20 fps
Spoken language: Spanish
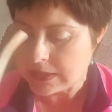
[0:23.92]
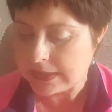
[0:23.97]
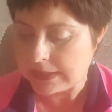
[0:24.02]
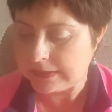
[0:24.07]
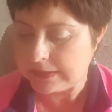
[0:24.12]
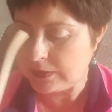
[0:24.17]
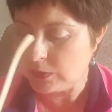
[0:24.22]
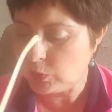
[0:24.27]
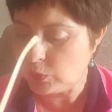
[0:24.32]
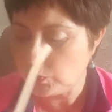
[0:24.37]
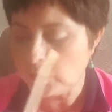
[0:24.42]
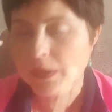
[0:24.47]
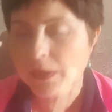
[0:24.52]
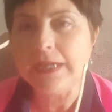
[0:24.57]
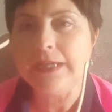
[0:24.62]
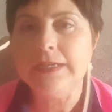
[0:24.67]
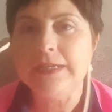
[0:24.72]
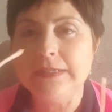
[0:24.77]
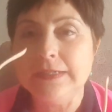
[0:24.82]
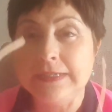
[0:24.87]
Se
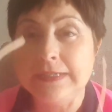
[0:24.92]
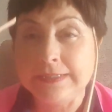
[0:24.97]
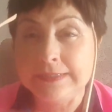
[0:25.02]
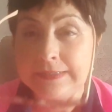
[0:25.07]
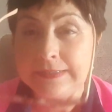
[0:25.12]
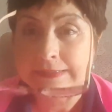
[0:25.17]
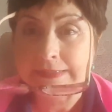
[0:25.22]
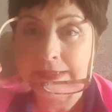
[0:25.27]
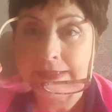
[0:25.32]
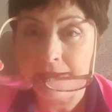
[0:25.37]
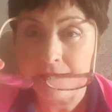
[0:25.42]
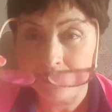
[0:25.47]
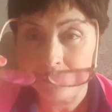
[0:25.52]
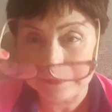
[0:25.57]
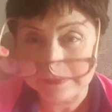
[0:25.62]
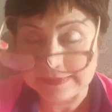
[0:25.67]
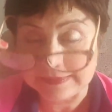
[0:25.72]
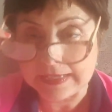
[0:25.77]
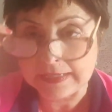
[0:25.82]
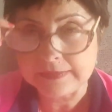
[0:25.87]
titula este tag,
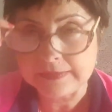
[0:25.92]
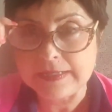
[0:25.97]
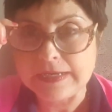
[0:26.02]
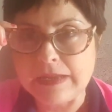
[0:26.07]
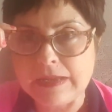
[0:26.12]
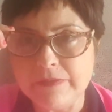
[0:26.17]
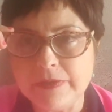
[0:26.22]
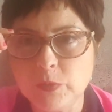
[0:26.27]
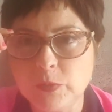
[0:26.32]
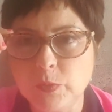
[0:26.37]
tag de la